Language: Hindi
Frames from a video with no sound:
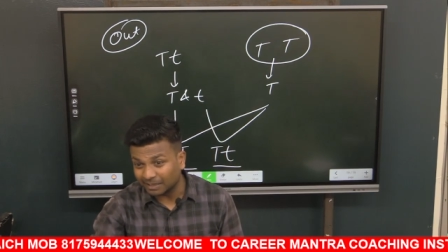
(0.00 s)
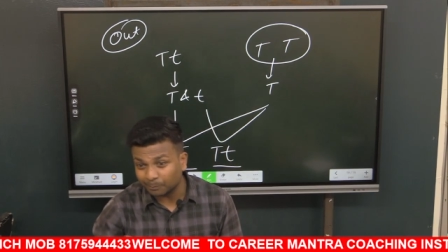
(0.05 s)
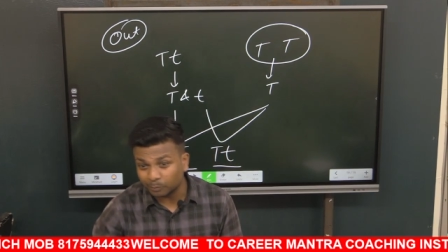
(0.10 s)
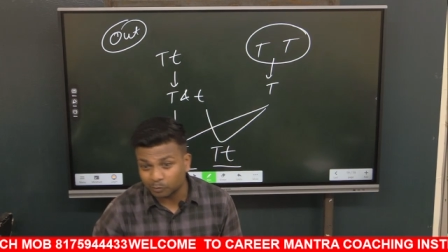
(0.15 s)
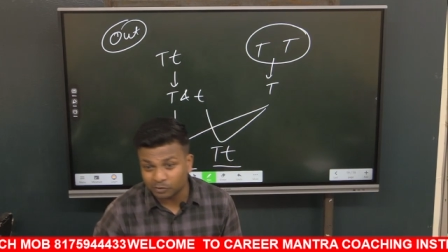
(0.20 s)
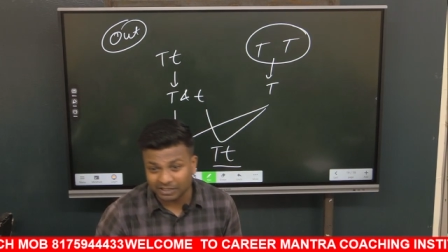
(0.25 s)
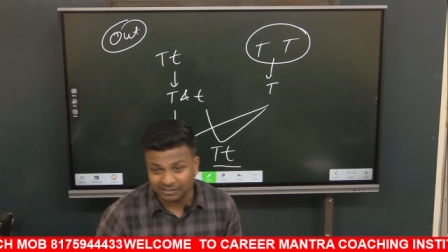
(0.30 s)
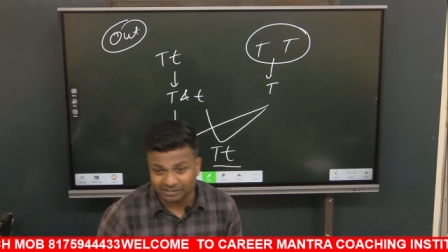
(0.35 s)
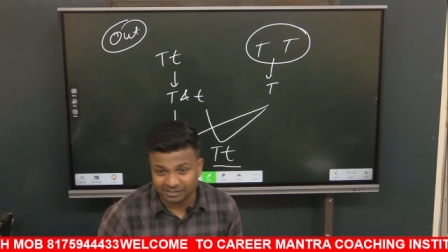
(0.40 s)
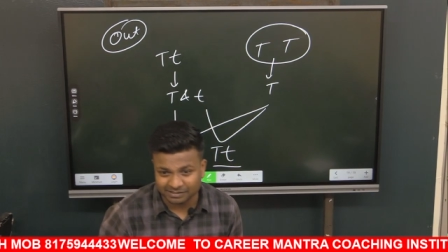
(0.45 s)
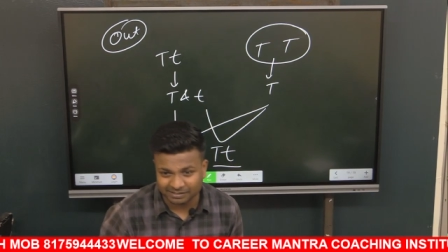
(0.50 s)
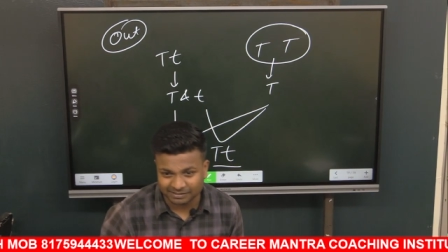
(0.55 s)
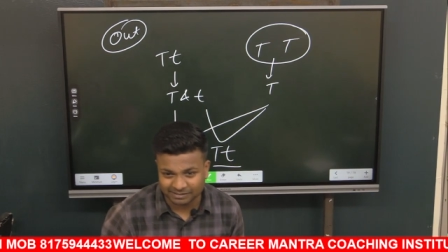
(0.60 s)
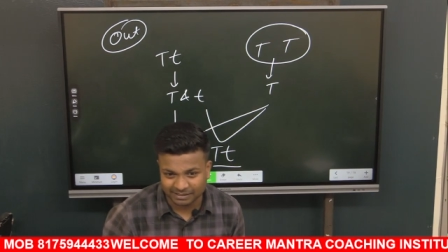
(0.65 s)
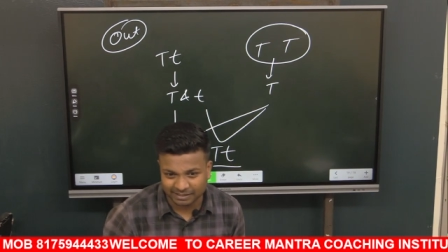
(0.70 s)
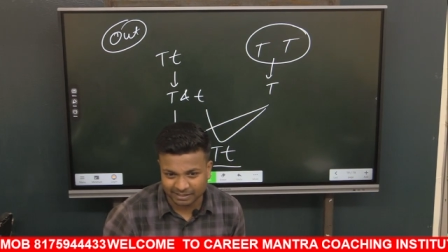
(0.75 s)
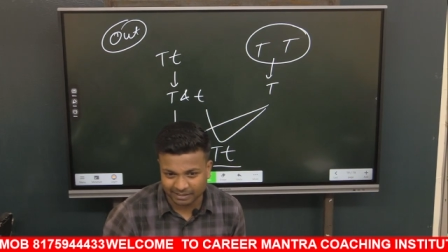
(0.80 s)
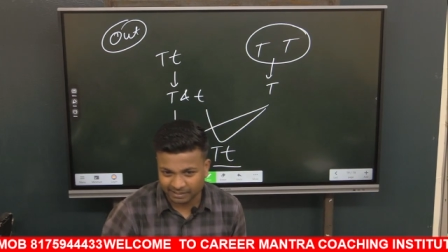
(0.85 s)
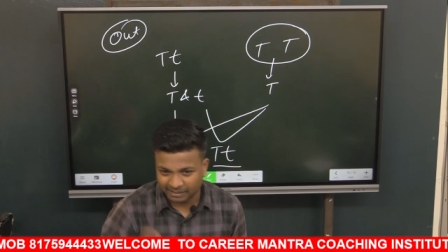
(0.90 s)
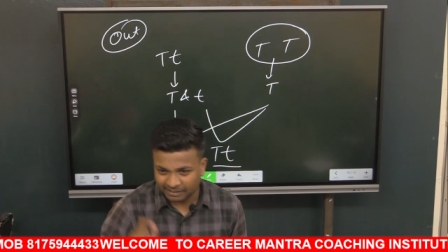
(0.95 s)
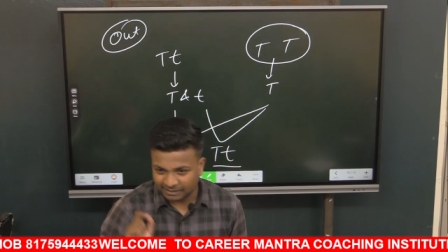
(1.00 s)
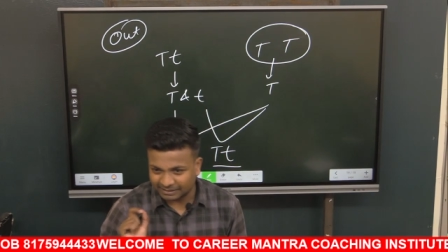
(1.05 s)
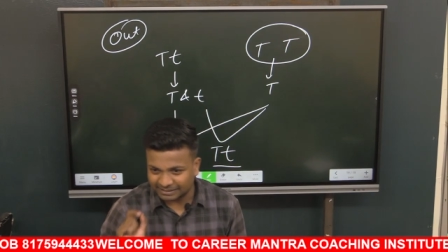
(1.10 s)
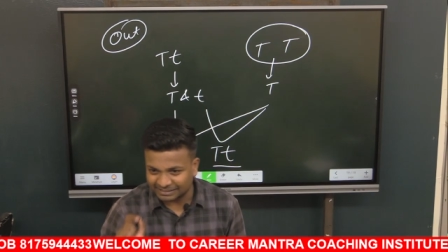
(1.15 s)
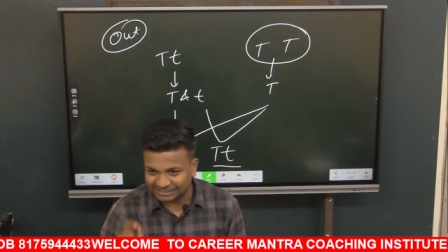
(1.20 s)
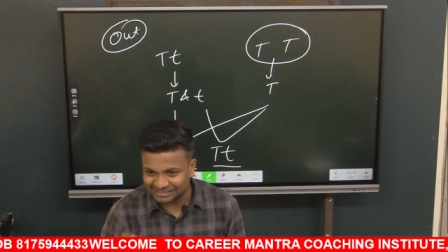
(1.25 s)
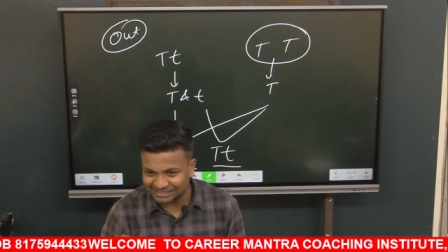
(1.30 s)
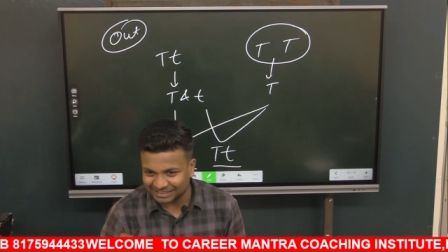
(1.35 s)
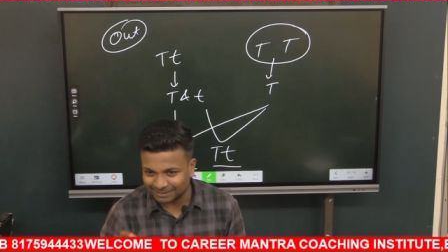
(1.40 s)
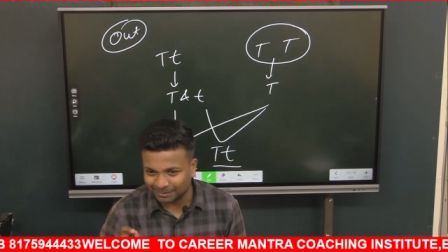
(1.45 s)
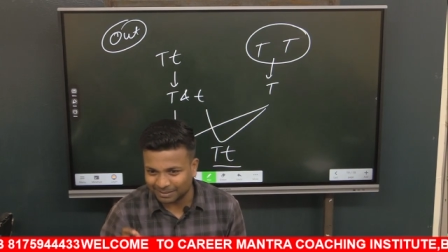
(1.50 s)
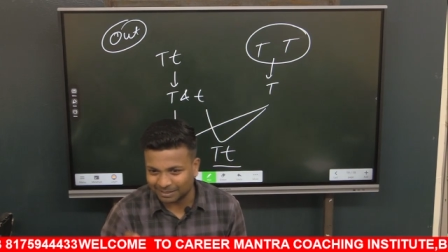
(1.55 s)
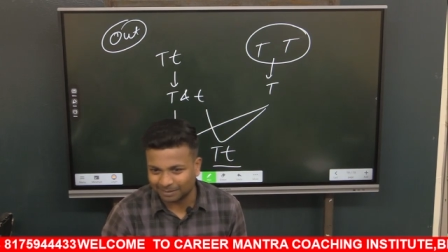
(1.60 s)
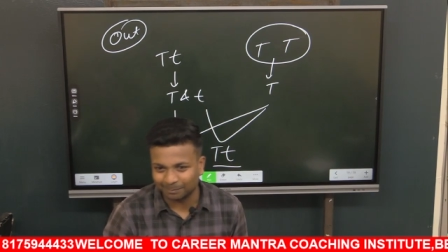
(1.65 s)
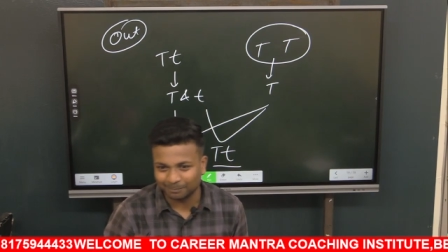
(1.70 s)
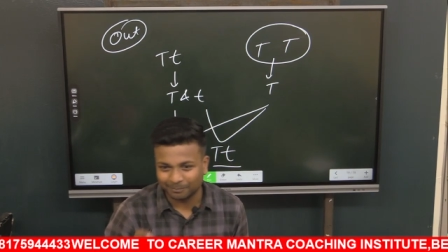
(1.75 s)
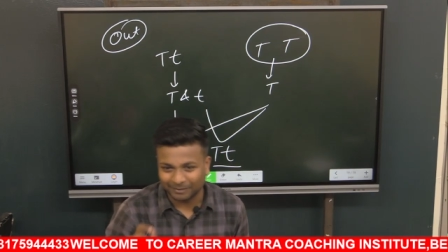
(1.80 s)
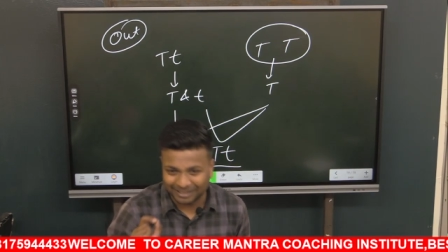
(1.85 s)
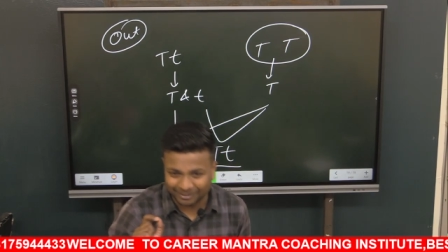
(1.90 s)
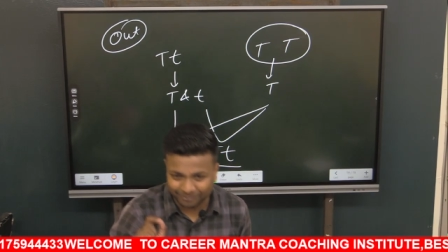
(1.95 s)
पूछा जा सकता है कि जब हम
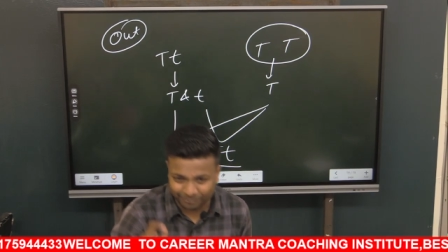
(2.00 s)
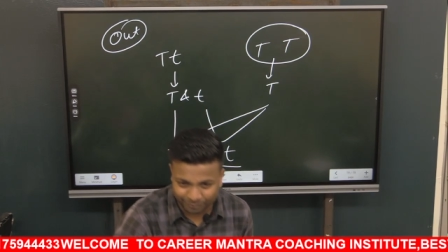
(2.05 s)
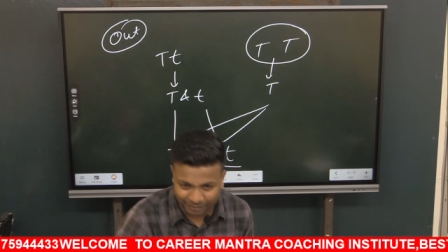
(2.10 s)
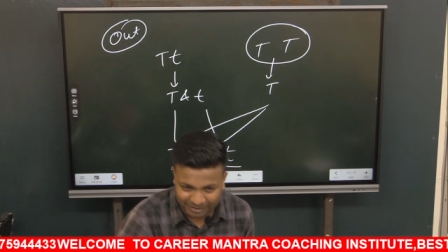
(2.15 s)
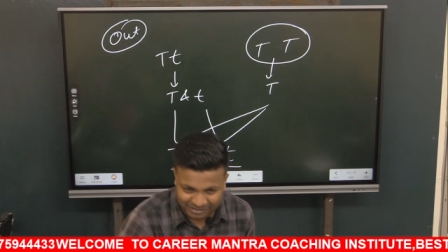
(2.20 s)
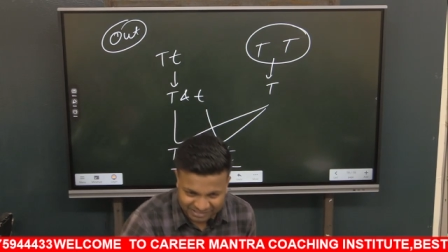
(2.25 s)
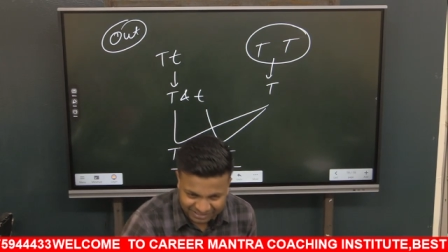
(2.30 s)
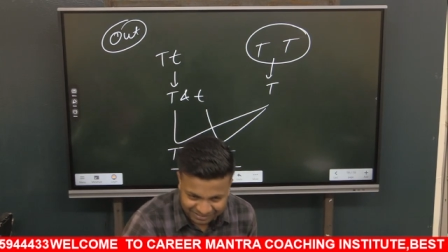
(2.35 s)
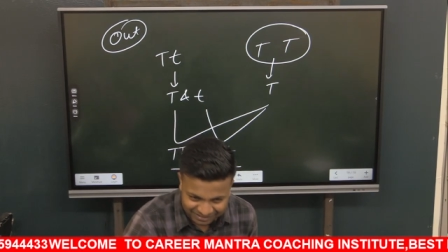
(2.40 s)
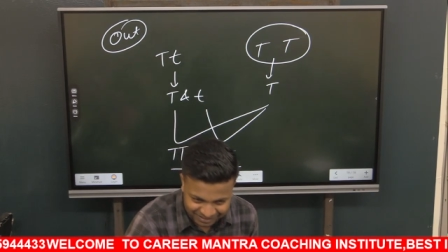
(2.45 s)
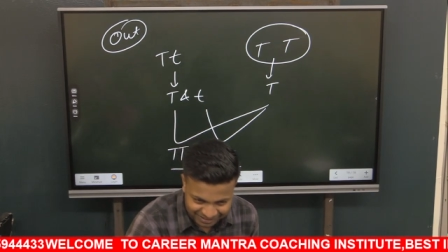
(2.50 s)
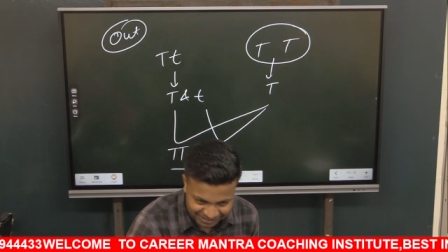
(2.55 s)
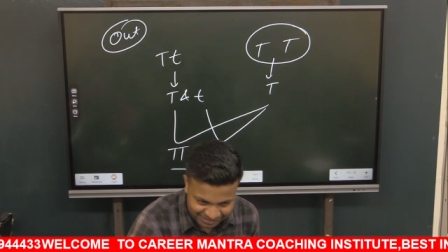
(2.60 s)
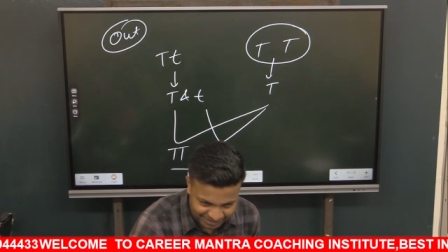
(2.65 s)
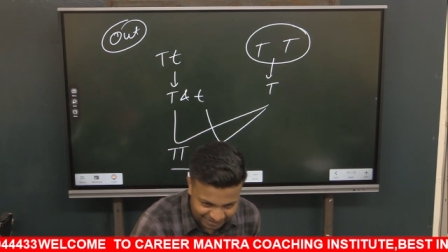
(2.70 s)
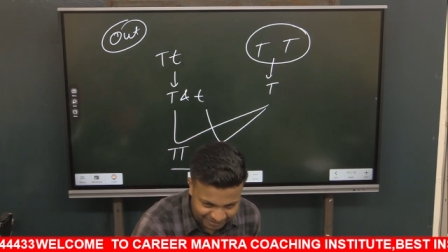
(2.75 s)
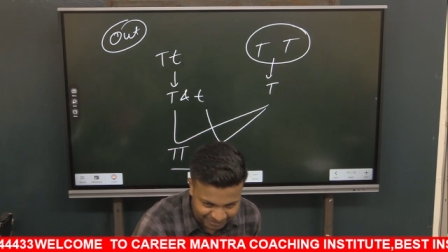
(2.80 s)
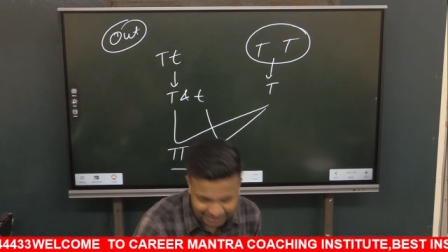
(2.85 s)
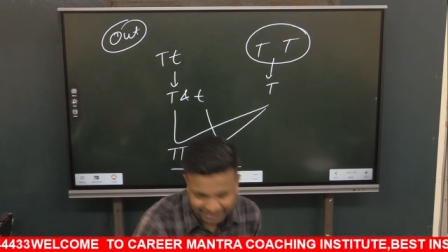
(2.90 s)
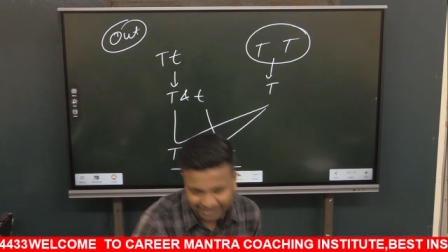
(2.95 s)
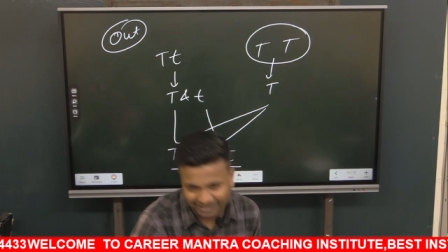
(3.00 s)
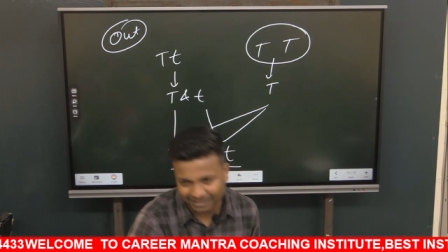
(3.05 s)
F1 जनरेशन का